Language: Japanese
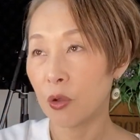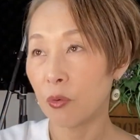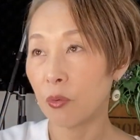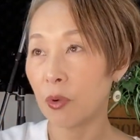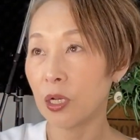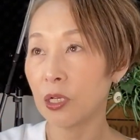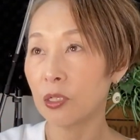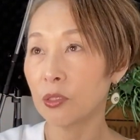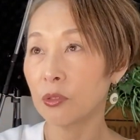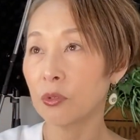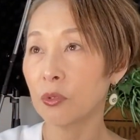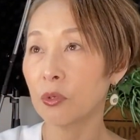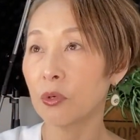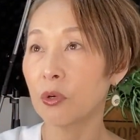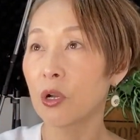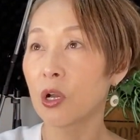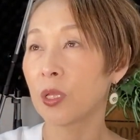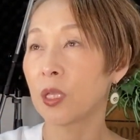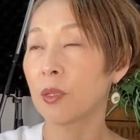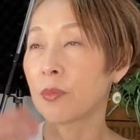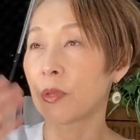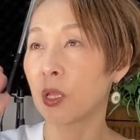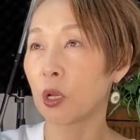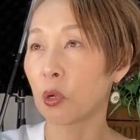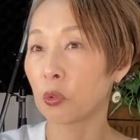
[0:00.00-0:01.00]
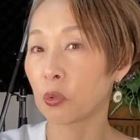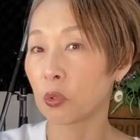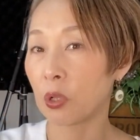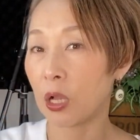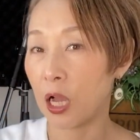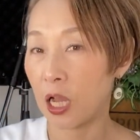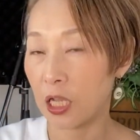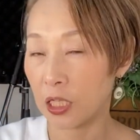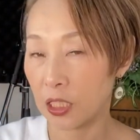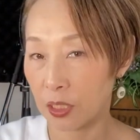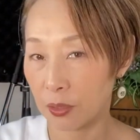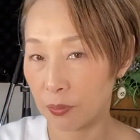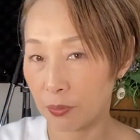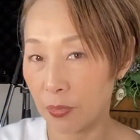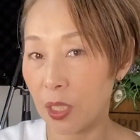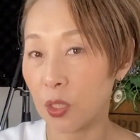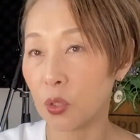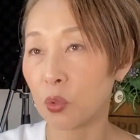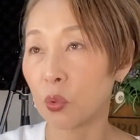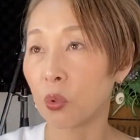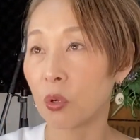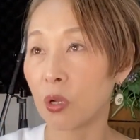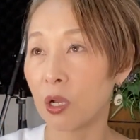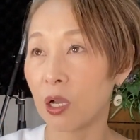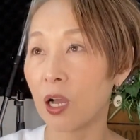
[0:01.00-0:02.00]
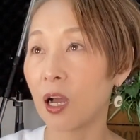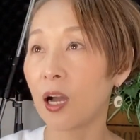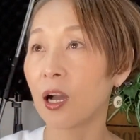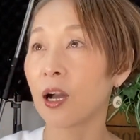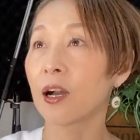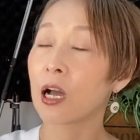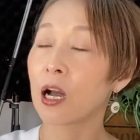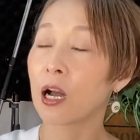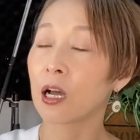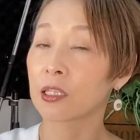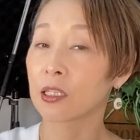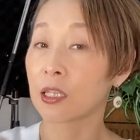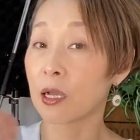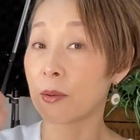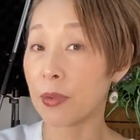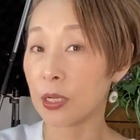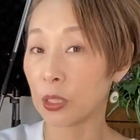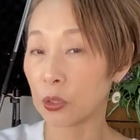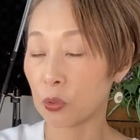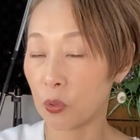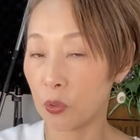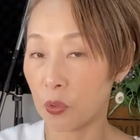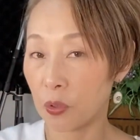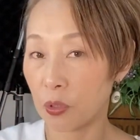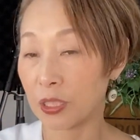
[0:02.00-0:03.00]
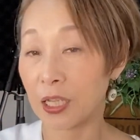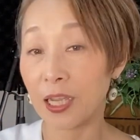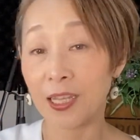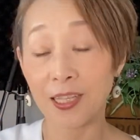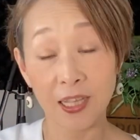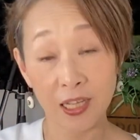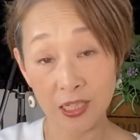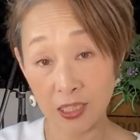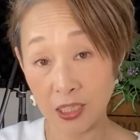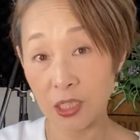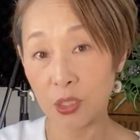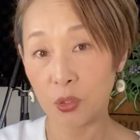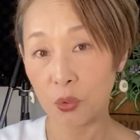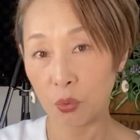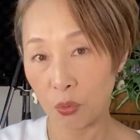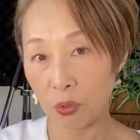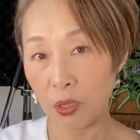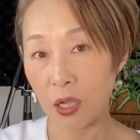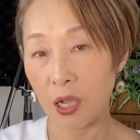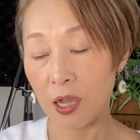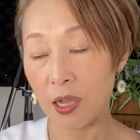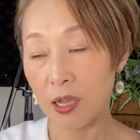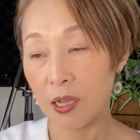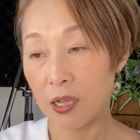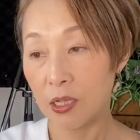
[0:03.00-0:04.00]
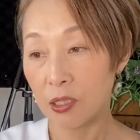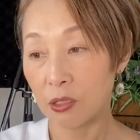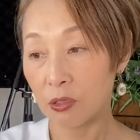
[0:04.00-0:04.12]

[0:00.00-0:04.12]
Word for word: 割と B メロの始めとか頭の台出しとか